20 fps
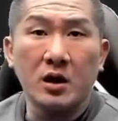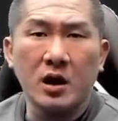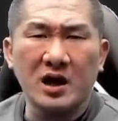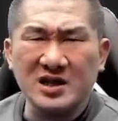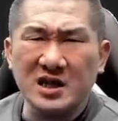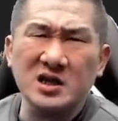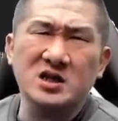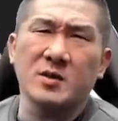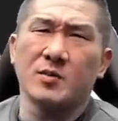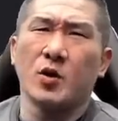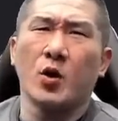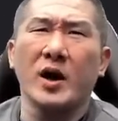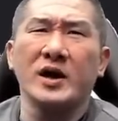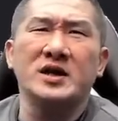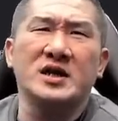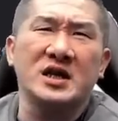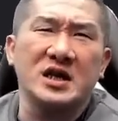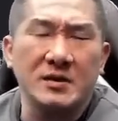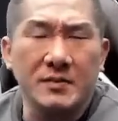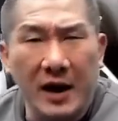那这什么
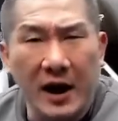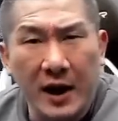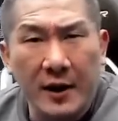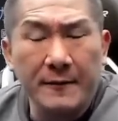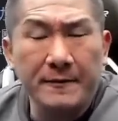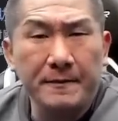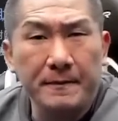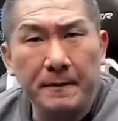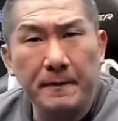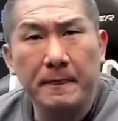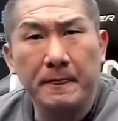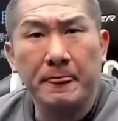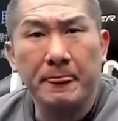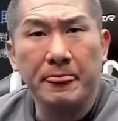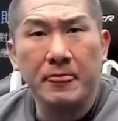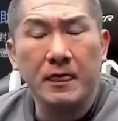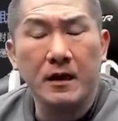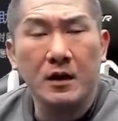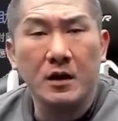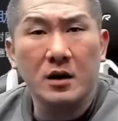问题嘛？
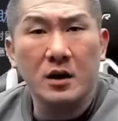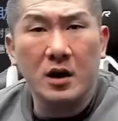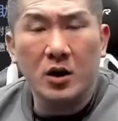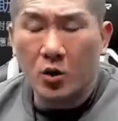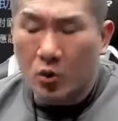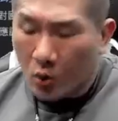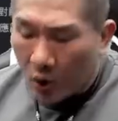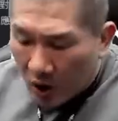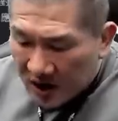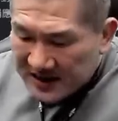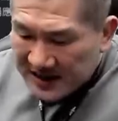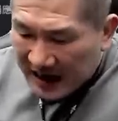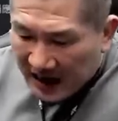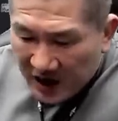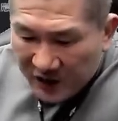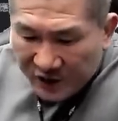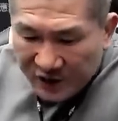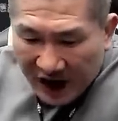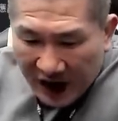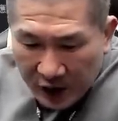国家
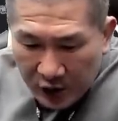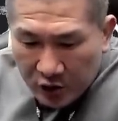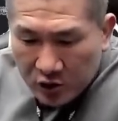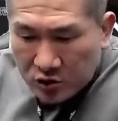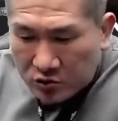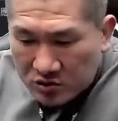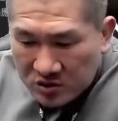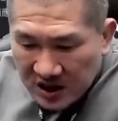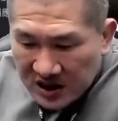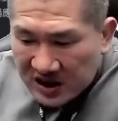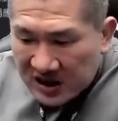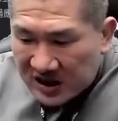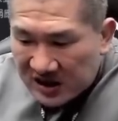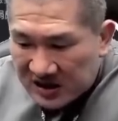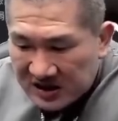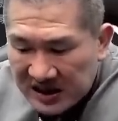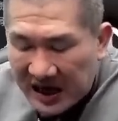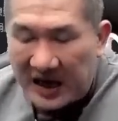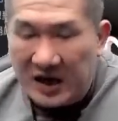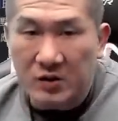的法律出现了
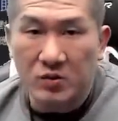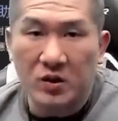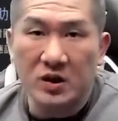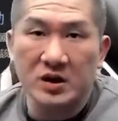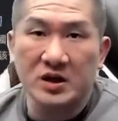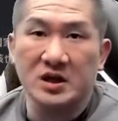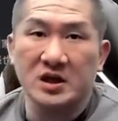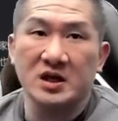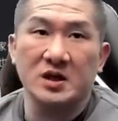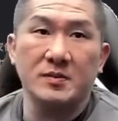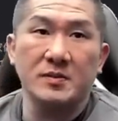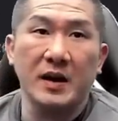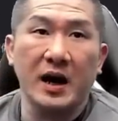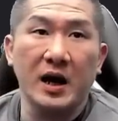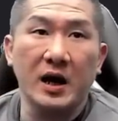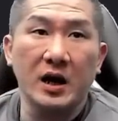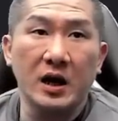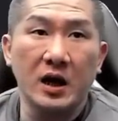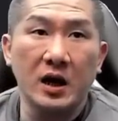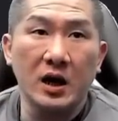很大的问题嘛？
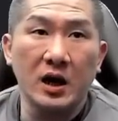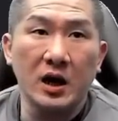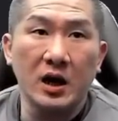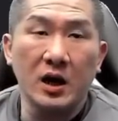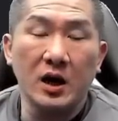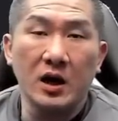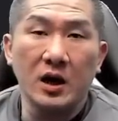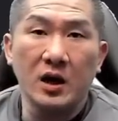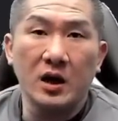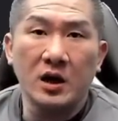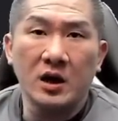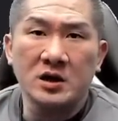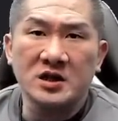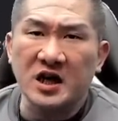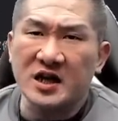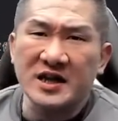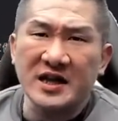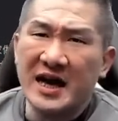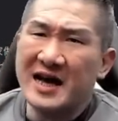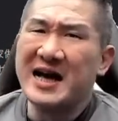
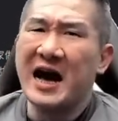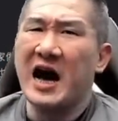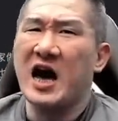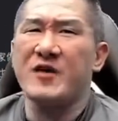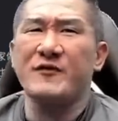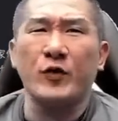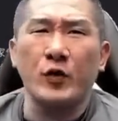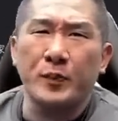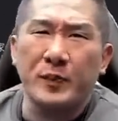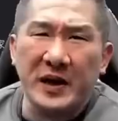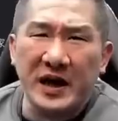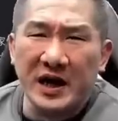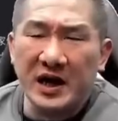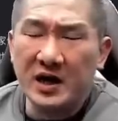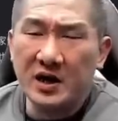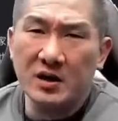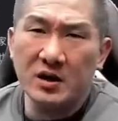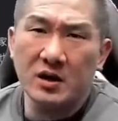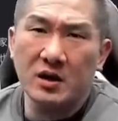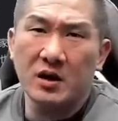整天开 F
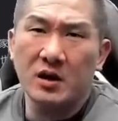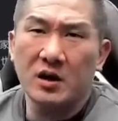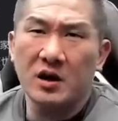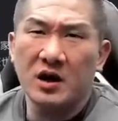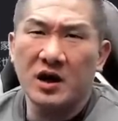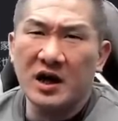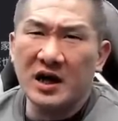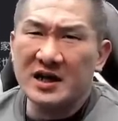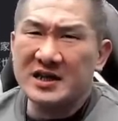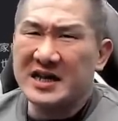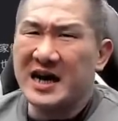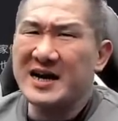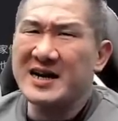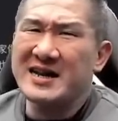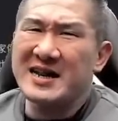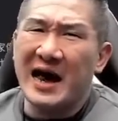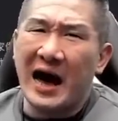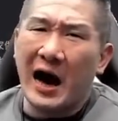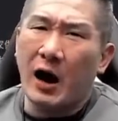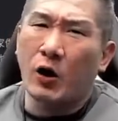B，一些
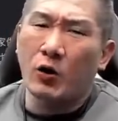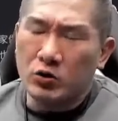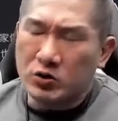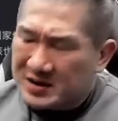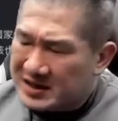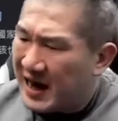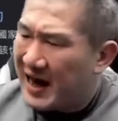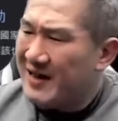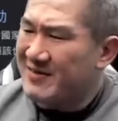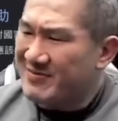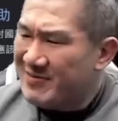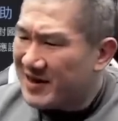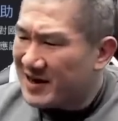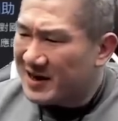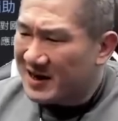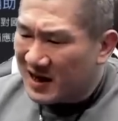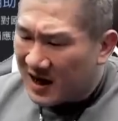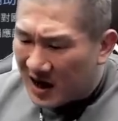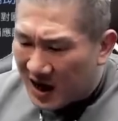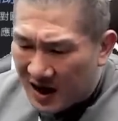脑残的
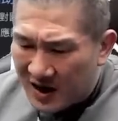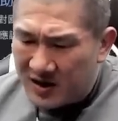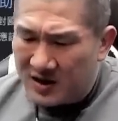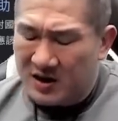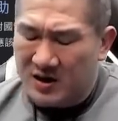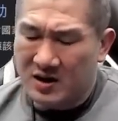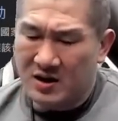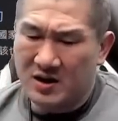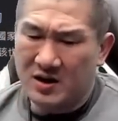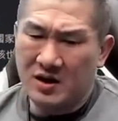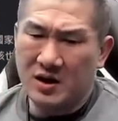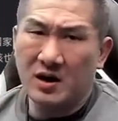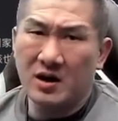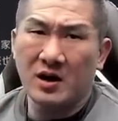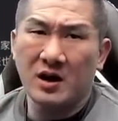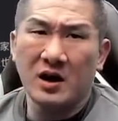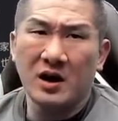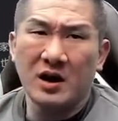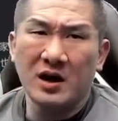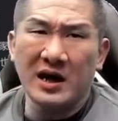人，
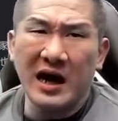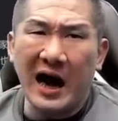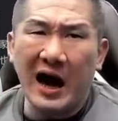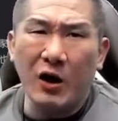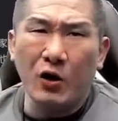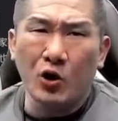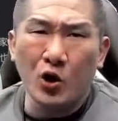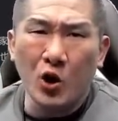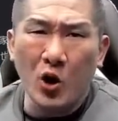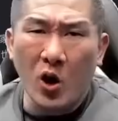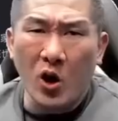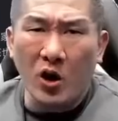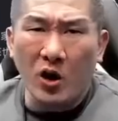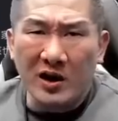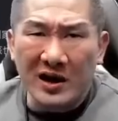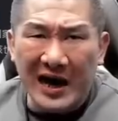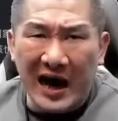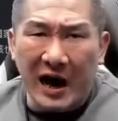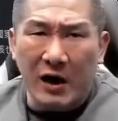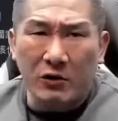老
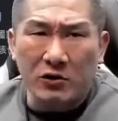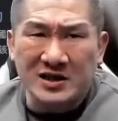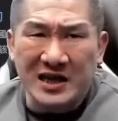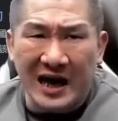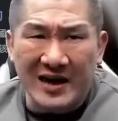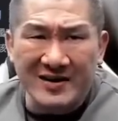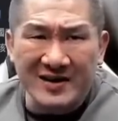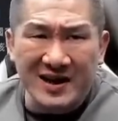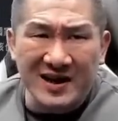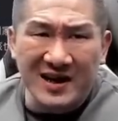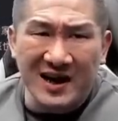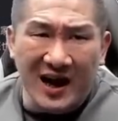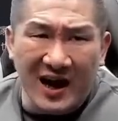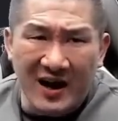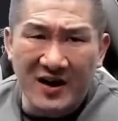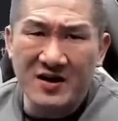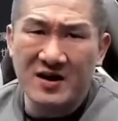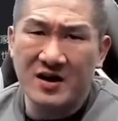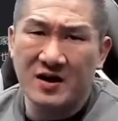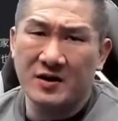弱脑残的
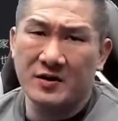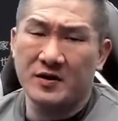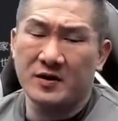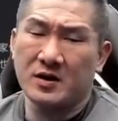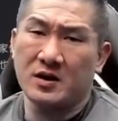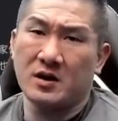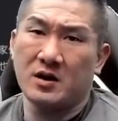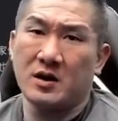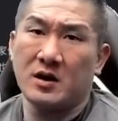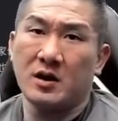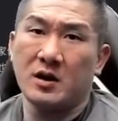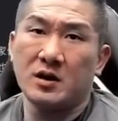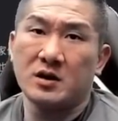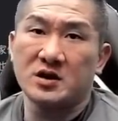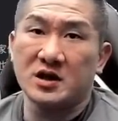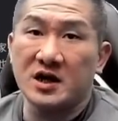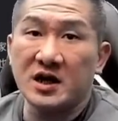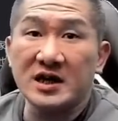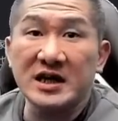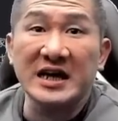人，
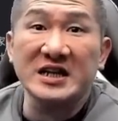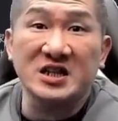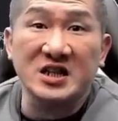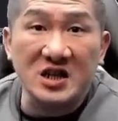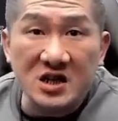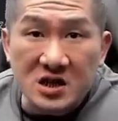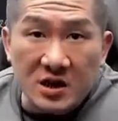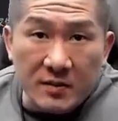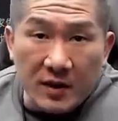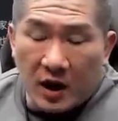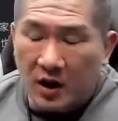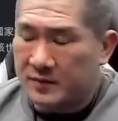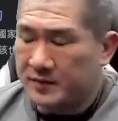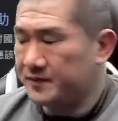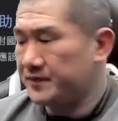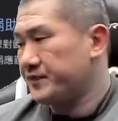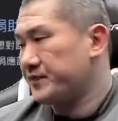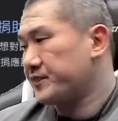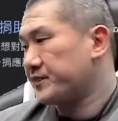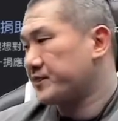整天在洗什么？